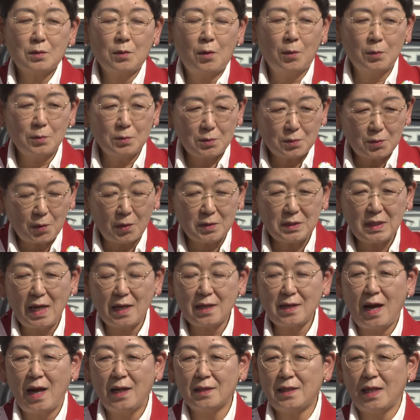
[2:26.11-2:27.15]
本当に
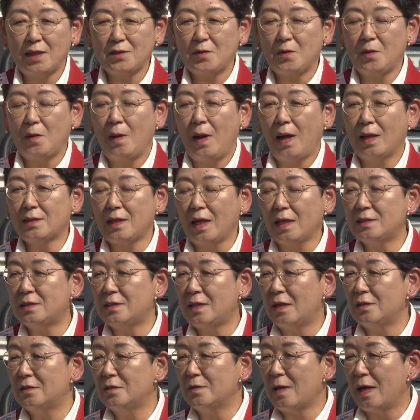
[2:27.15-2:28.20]
赤旗の果たし
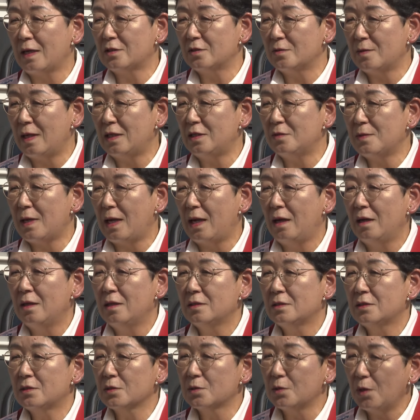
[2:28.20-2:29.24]
ている役割は
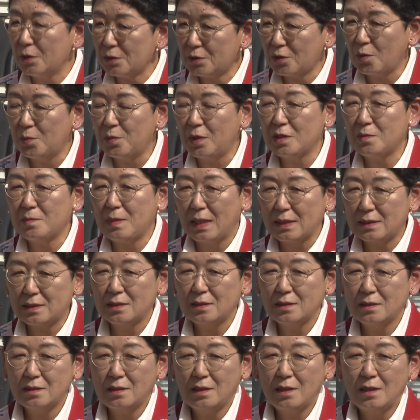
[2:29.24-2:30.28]
すごいと思います。
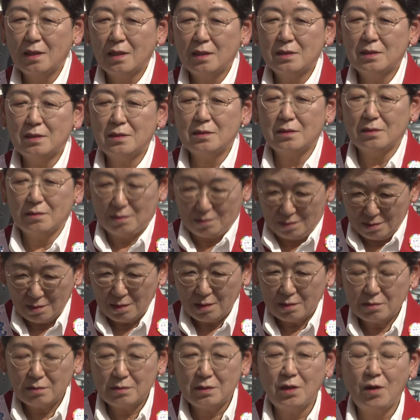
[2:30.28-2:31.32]
すごい。
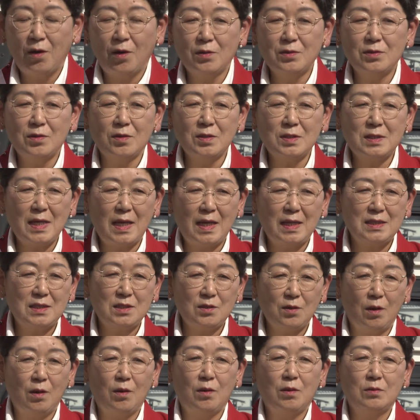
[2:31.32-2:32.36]
日本の政
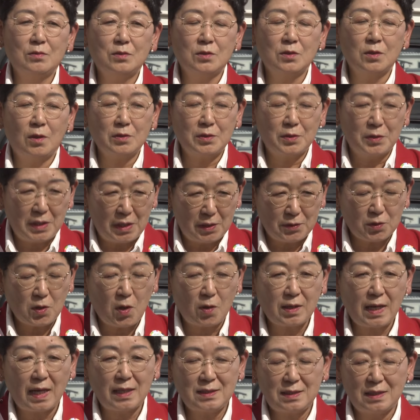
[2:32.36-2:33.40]
治を揺り
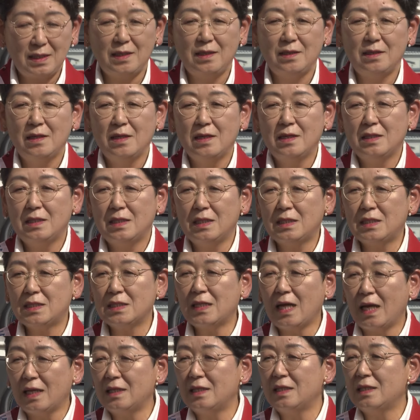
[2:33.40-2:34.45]
動かし、一
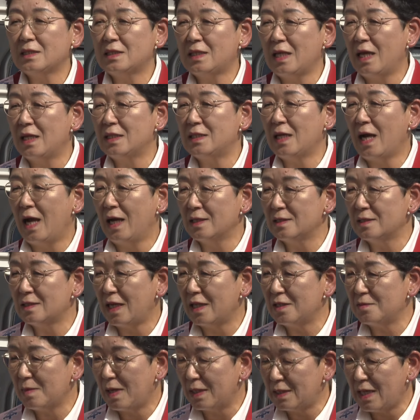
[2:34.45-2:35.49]
大政治犯
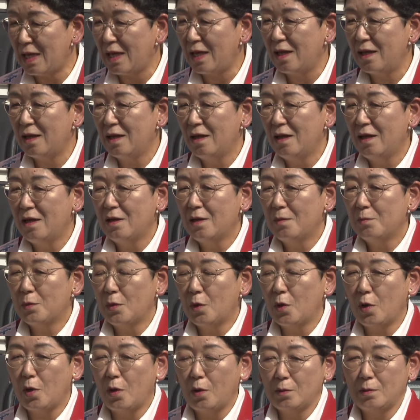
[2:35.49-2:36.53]
罪まで
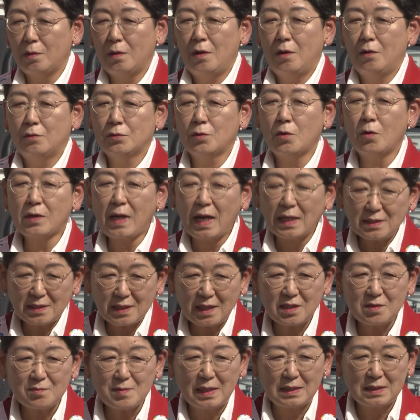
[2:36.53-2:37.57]
もう動かし
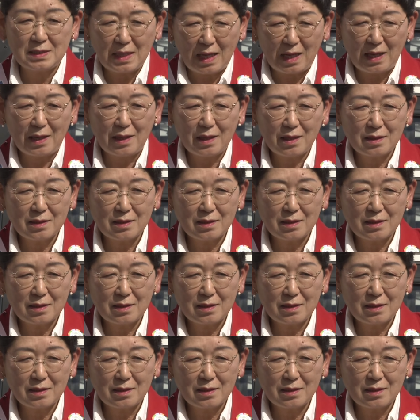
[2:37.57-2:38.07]
てきました。